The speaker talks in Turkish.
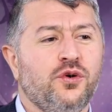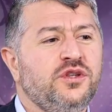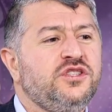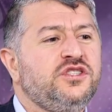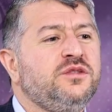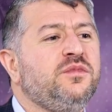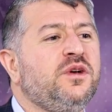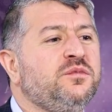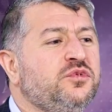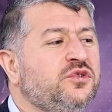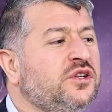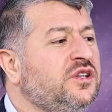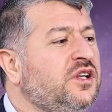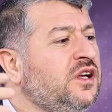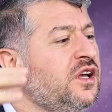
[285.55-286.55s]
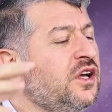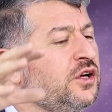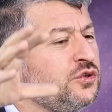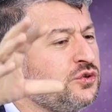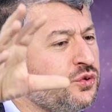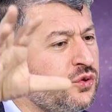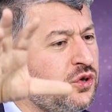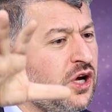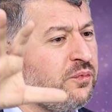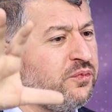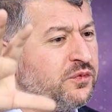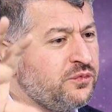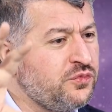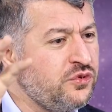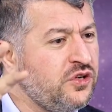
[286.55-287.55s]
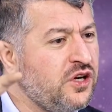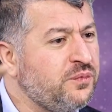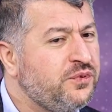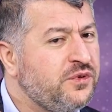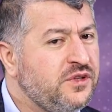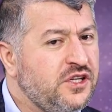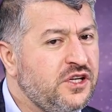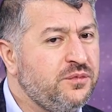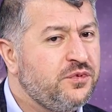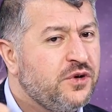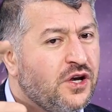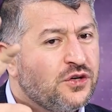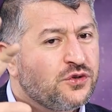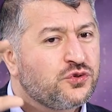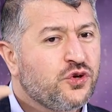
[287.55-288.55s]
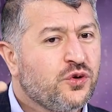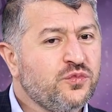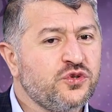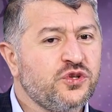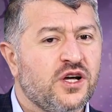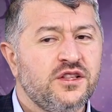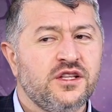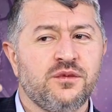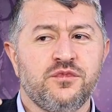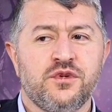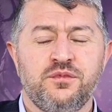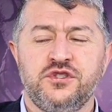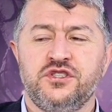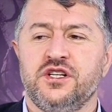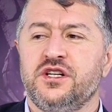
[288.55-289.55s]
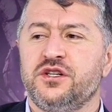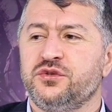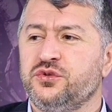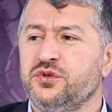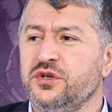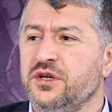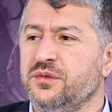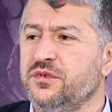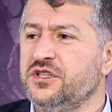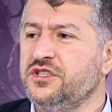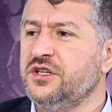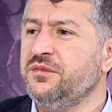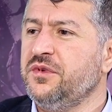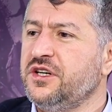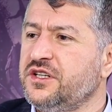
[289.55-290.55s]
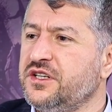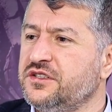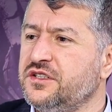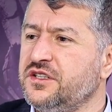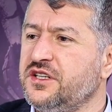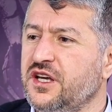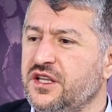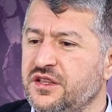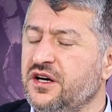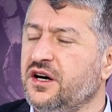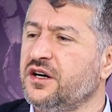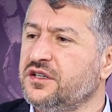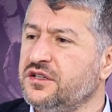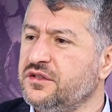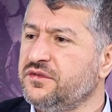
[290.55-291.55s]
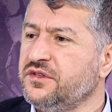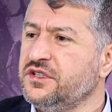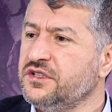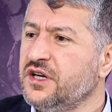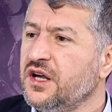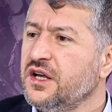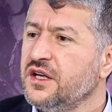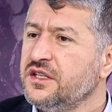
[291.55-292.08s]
Onun için ben burada şunu yapın bunu yapın deyip somut anlamda bir şeyler söylemeyeceğim. Herkesin kendi aklı var.